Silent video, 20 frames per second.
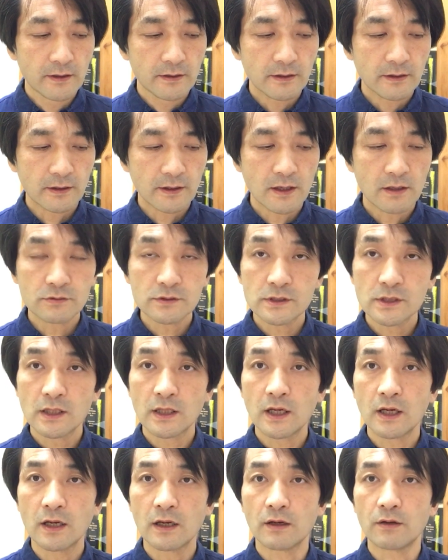で
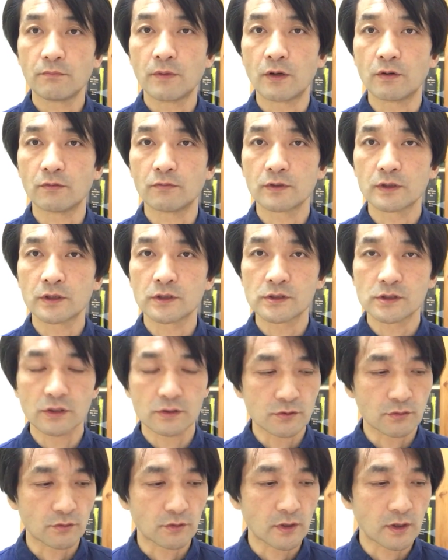カウンセラー、私が
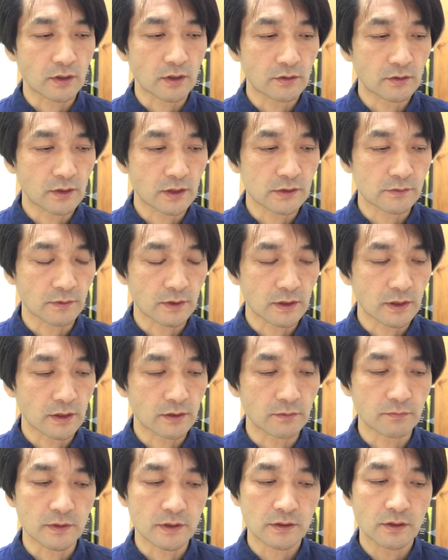その立場にな
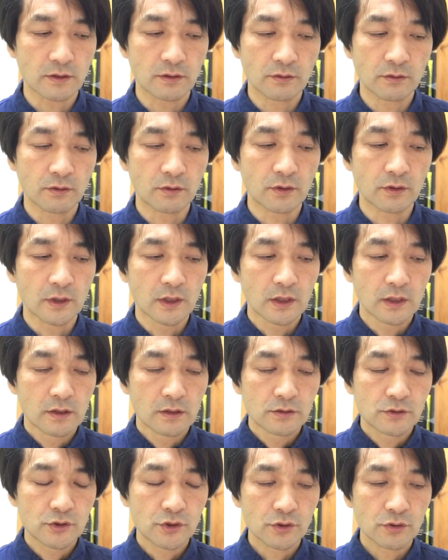りますけれど、
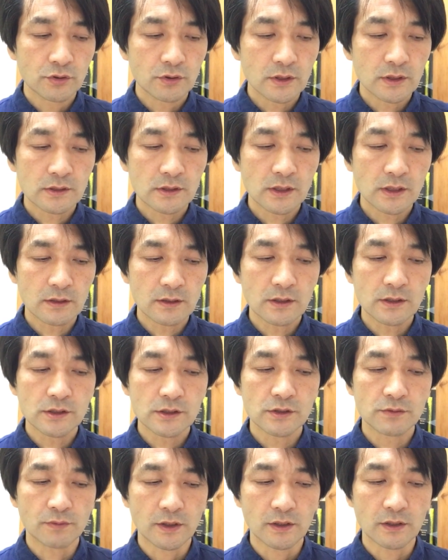中立な
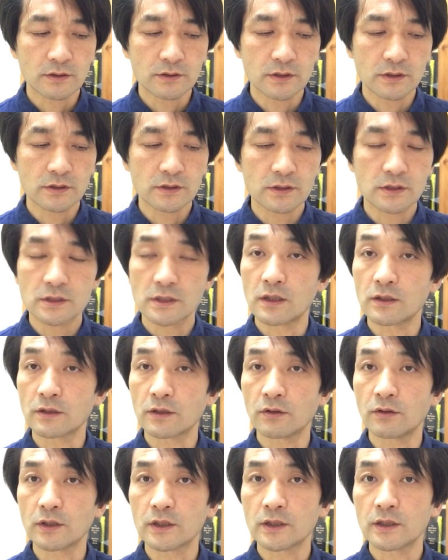立場で事実関
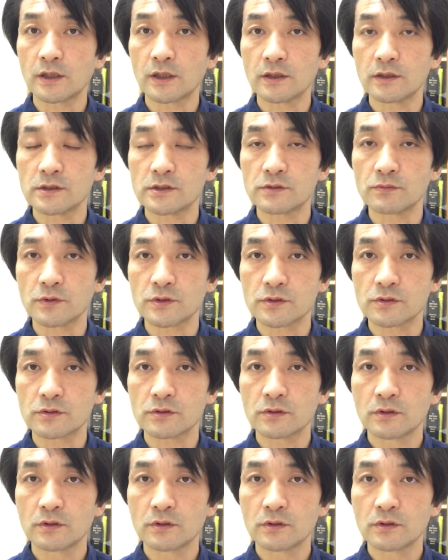係を明らかにします。